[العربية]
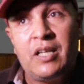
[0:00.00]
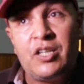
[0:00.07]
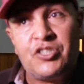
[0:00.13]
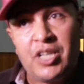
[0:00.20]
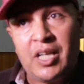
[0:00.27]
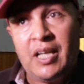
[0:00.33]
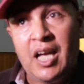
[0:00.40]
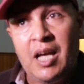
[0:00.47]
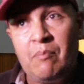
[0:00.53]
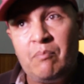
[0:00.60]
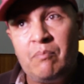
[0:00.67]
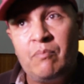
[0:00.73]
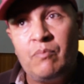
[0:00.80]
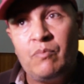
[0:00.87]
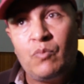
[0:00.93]
الشان العام
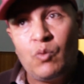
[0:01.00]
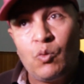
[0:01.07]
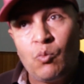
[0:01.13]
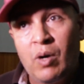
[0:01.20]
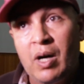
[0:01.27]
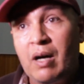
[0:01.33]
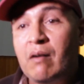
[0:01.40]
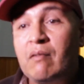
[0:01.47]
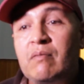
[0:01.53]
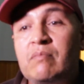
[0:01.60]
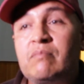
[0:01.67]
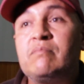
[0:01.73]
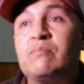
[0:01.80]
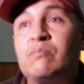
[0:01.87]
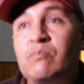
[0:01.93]

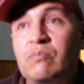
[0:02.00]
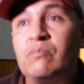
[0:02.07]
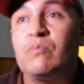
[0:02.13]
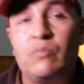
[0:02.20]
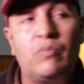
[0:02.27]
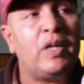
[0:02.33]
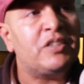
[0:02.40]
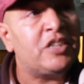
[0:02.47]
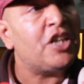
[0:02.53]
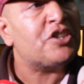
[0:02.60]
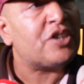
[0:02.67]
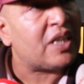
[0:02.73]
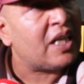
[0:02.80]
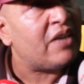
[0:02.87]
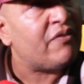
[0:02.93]
وحتى
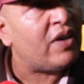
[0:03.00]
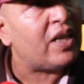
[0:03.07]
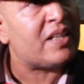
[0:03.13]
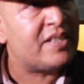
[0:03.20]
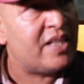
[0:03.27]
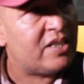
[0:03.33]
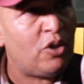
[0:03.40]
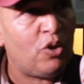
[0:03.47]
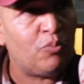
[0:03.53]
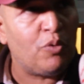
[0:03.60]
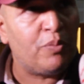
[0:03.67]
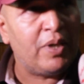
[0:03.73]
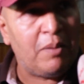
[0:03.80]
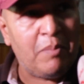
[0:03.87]
اشراكها في خلق السياسه العموميه